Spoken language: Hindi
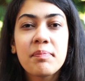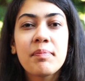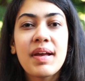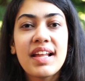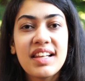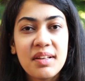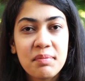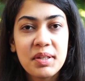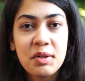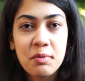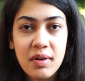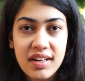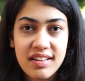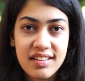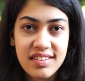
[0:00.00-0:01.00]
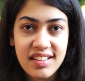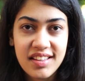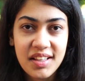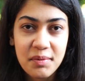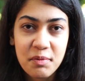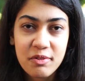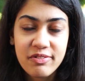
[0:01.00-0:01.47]
पहले भी हुआ करता
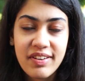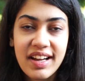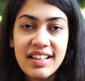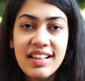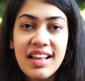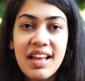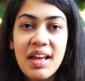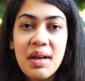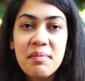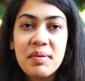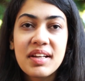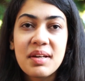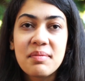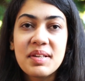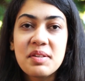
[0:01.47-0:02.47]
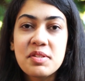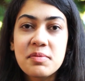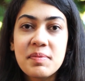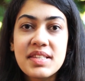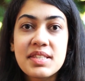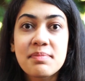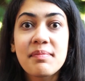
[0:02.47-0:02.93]
था प्रोफाइल पर कभी उस
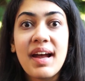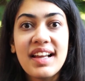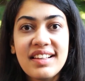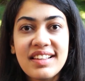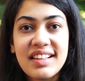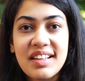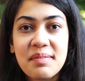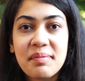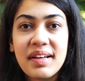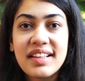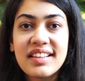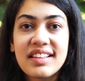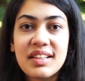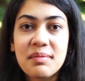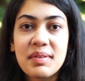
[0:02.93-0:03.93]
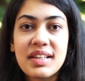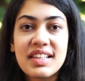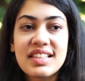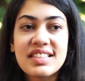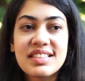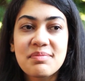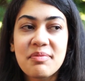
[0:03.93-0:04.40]
पर स्माइल नहीं कर पाती थी
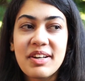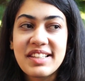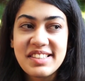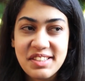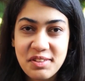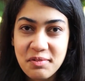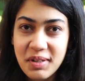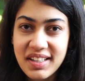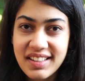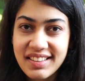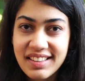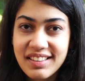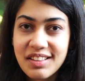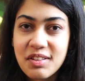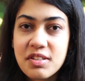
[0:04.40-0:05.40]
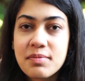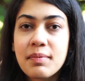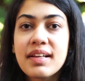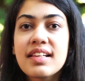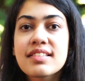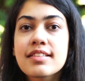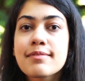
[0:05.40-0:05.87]
बिकॉज ब्रेसेस हुआ करते थे तो
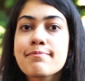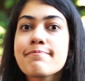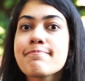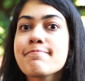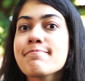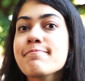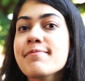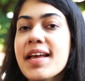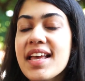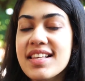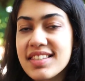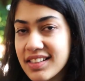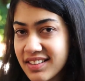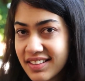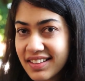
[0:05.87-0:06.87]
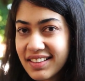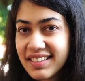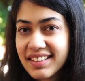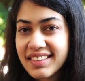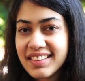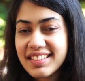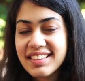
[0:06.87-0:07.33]
स्माइल ऐसे ऐसे करके
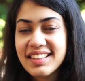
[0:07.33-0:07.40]
करती